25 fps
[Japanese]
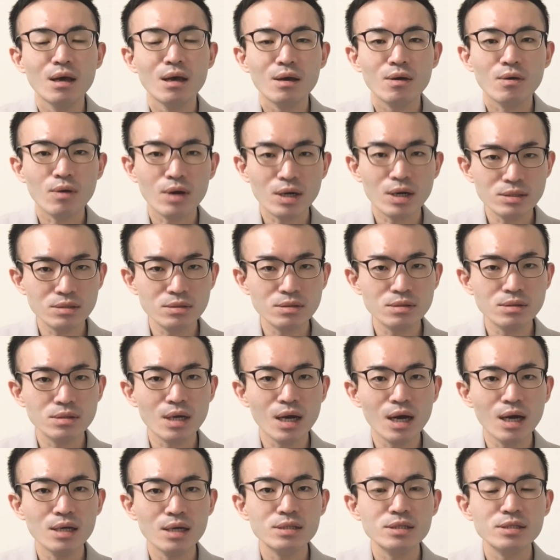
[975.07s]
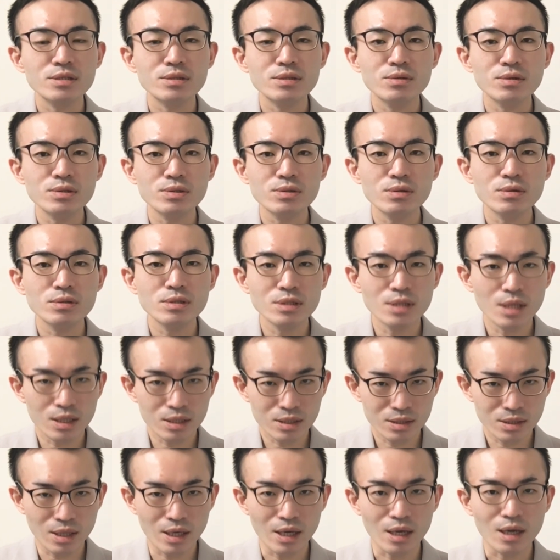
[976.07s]
ご家族が失語症に
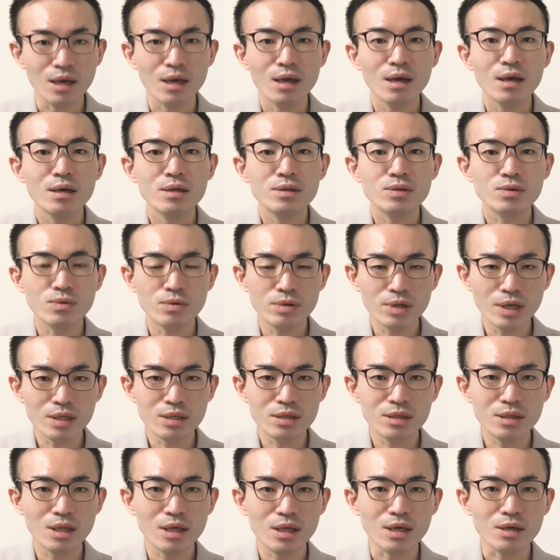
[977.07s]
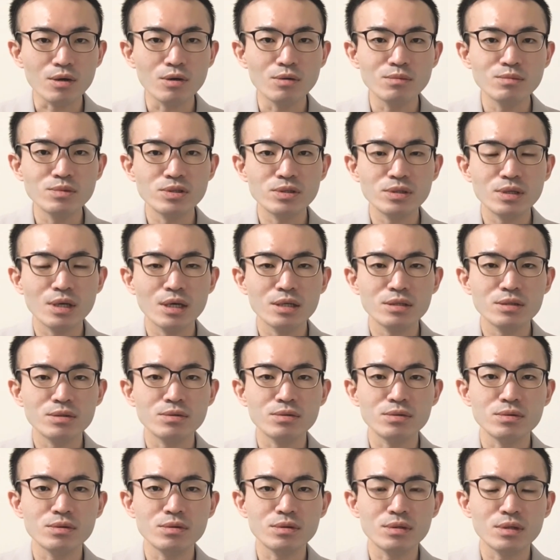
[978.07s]
なって、どうやって
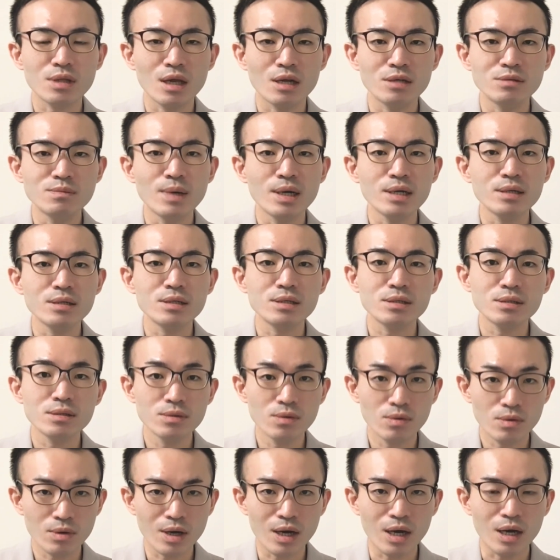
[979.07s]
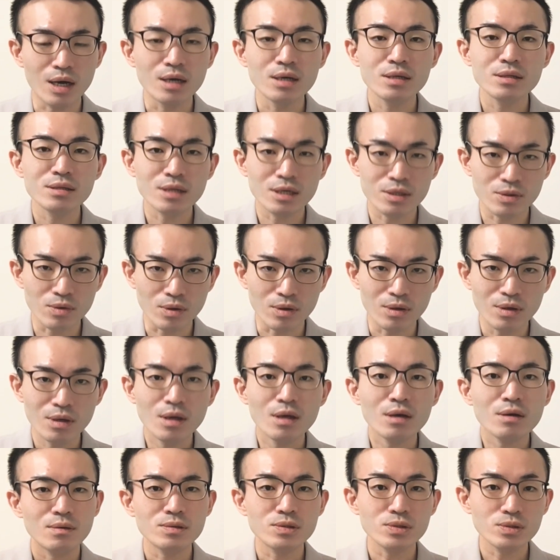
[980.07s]
コミュニケーションを取ったらうまくいくのかなど、
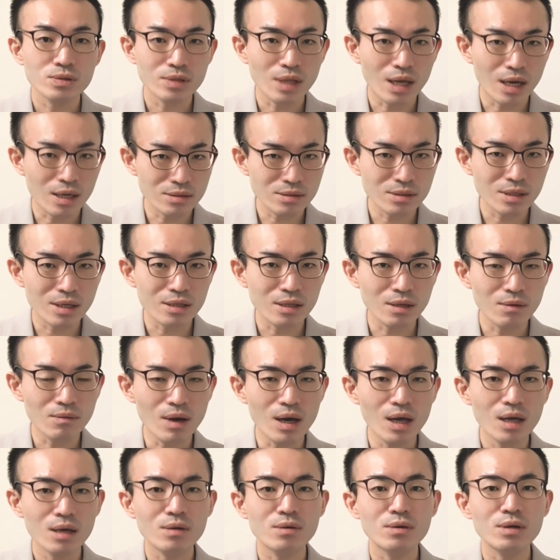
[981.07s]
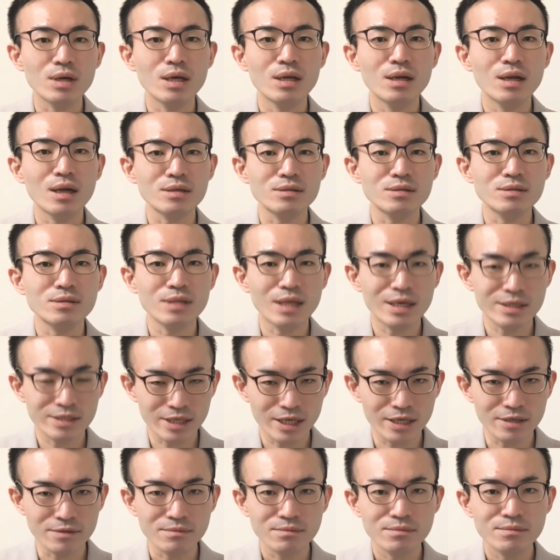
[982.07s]
ご相談ある方はご連絡くだ
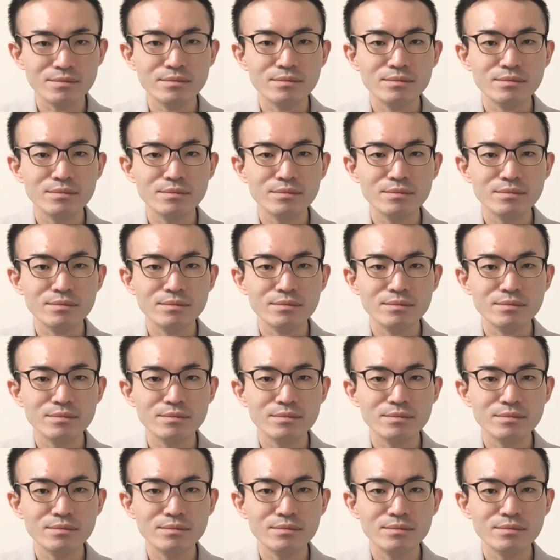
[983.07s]
さい。